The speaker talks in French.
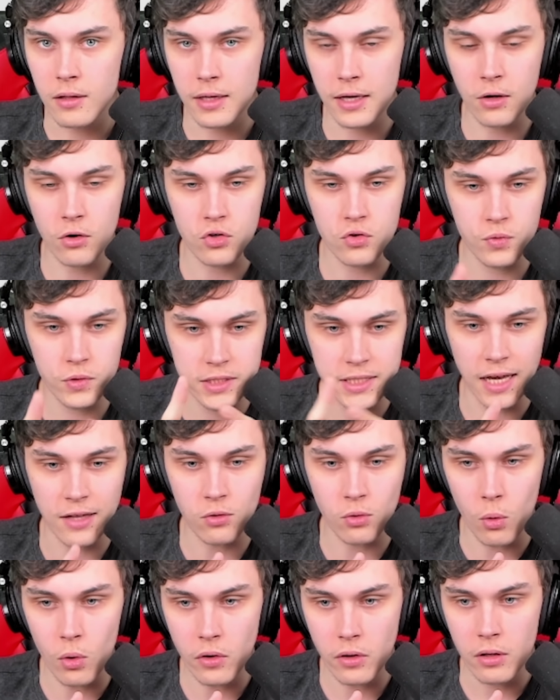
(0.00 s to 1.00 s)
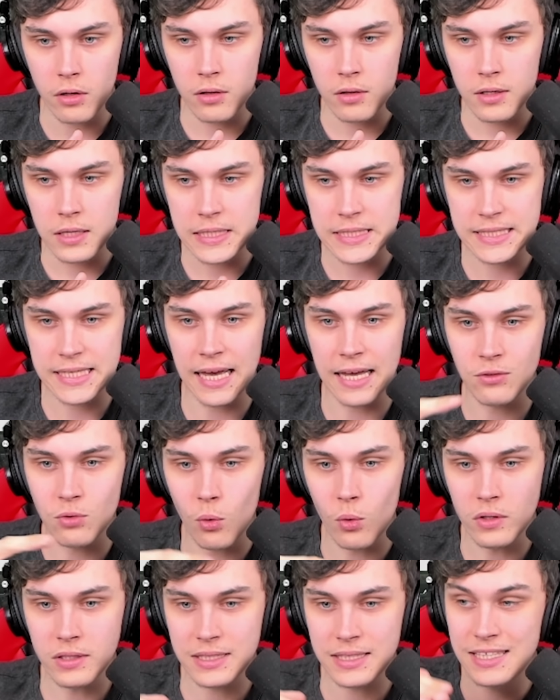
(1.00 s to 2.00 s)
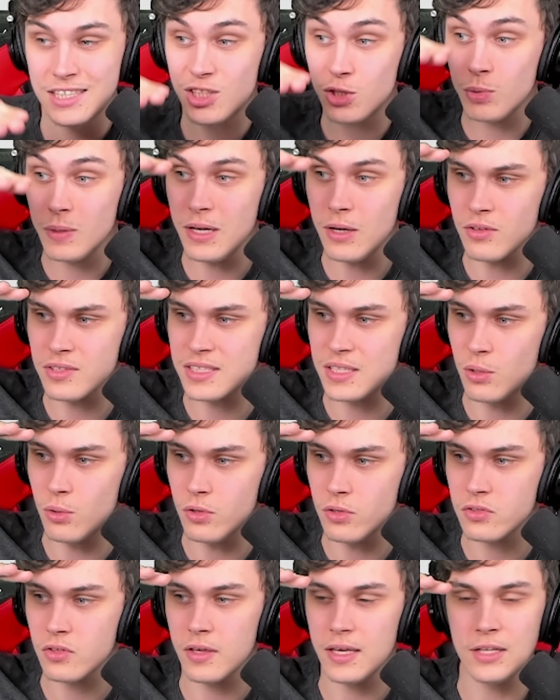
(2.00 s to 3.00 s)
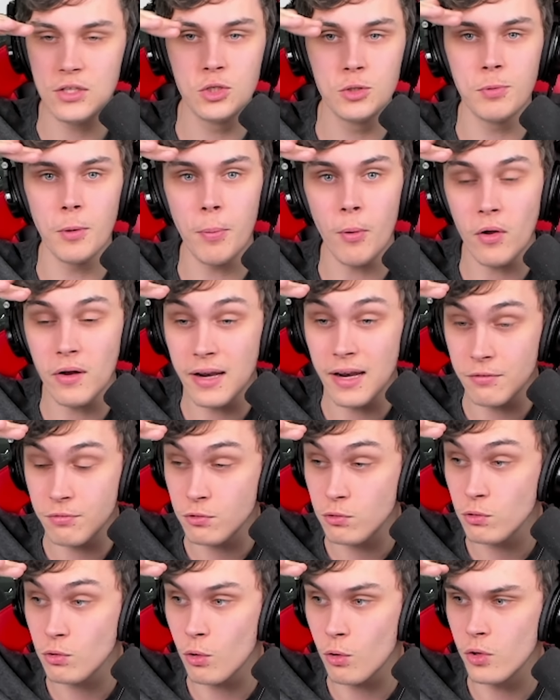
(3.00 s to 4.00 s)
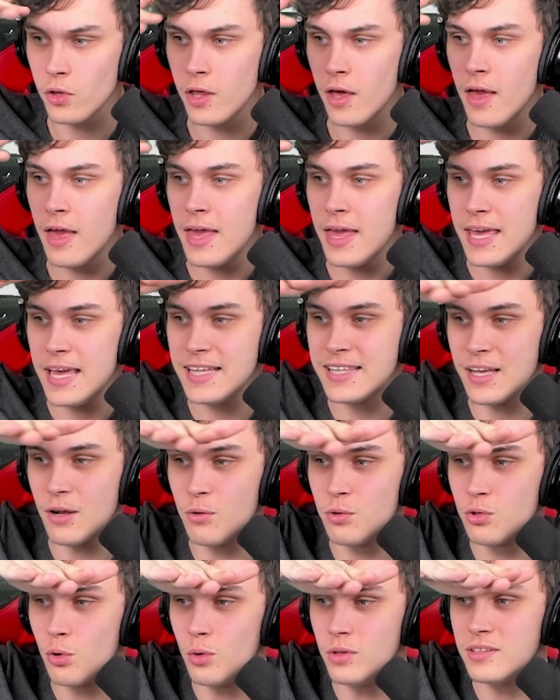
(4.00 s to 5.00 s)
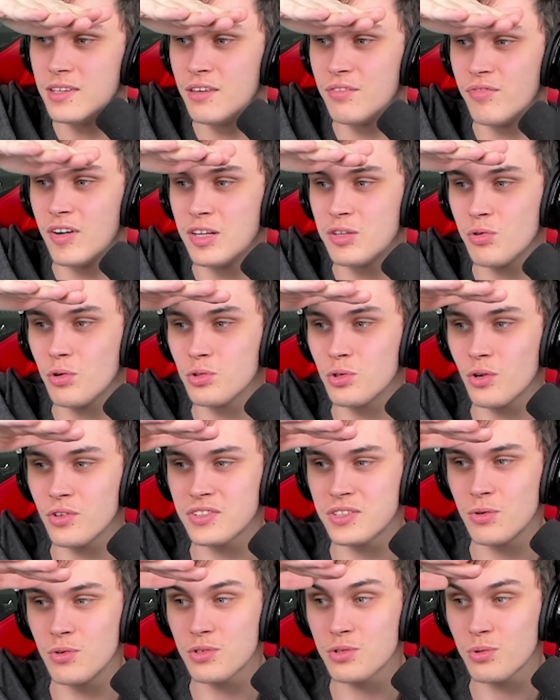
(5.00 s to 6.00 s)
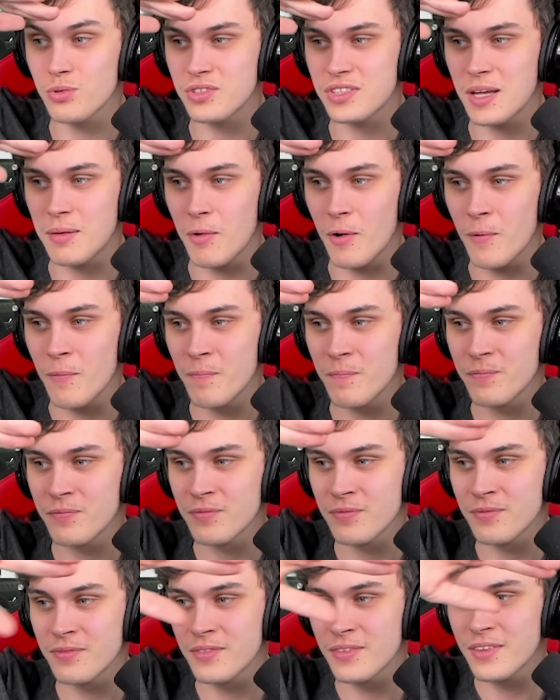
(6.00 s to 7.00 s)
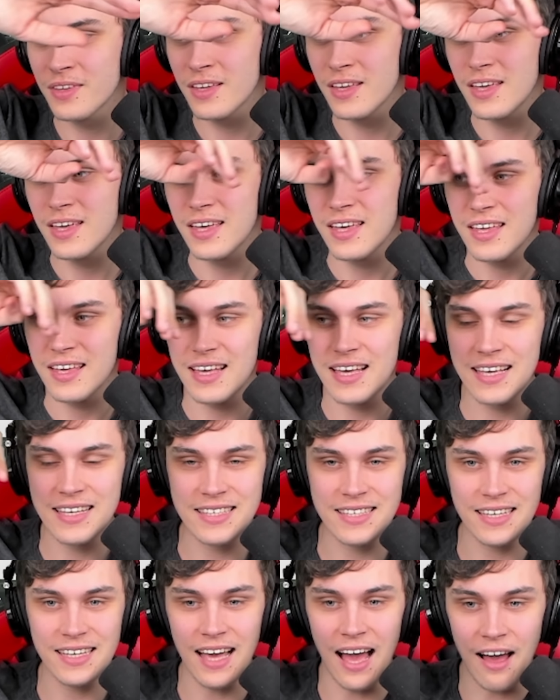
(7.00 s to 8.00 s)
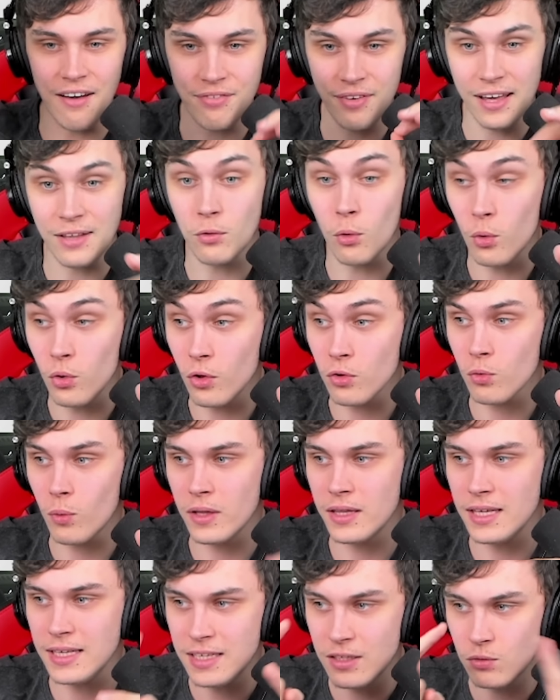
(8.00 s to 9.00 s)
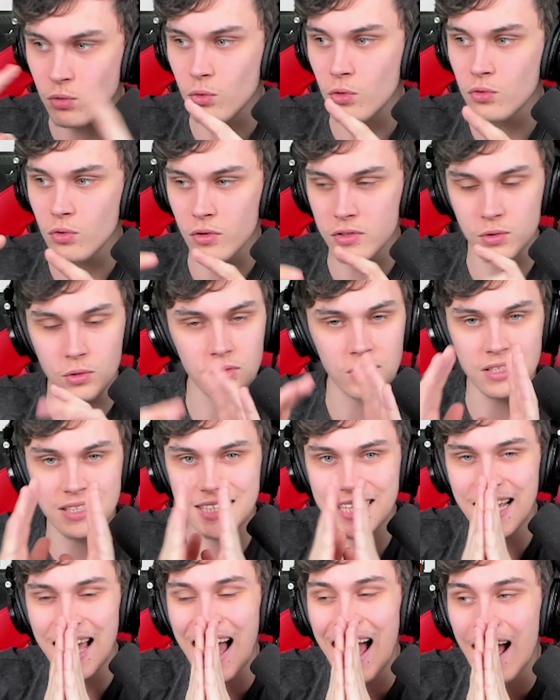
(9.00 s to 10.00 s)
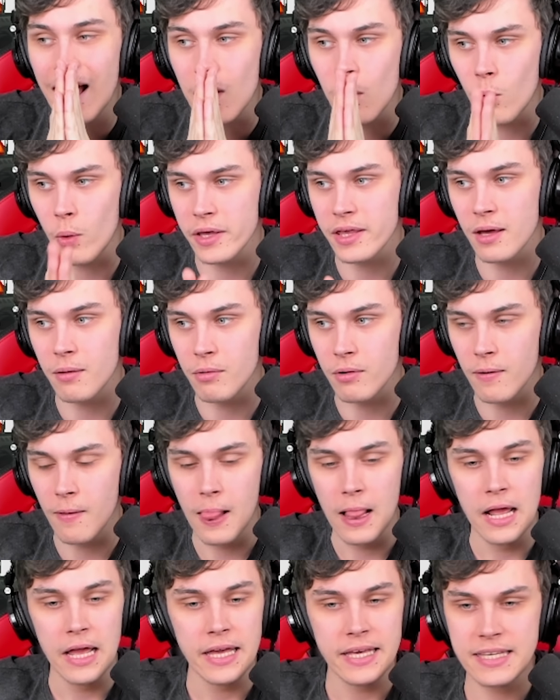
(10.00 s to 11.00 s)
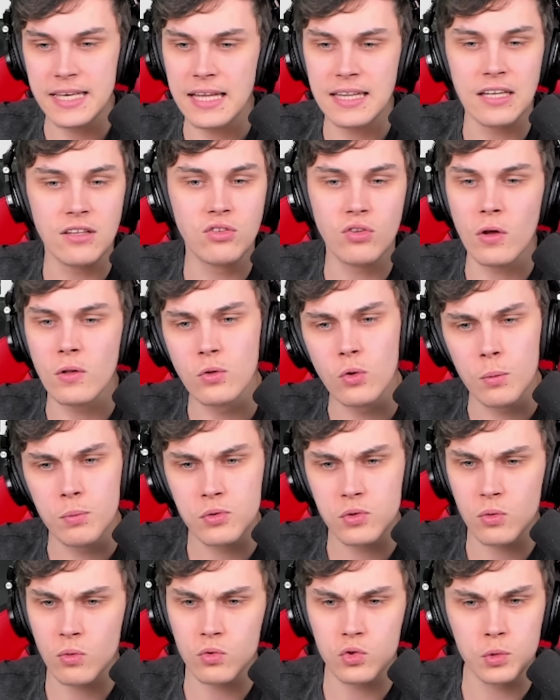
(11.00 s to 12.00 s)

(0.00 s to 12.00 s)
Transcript: et quand je vous dis un drone, c'est un drone qui suit l'ancileuse et tu peux prendre la vue du drone. Et t'as le drone qui fait le tour de l'ancileuse constamment. Et c'est un vrai drone en 3D qui tourne autour de l'ensileuse. C'est incroyable. Il y a des tonnes d'options.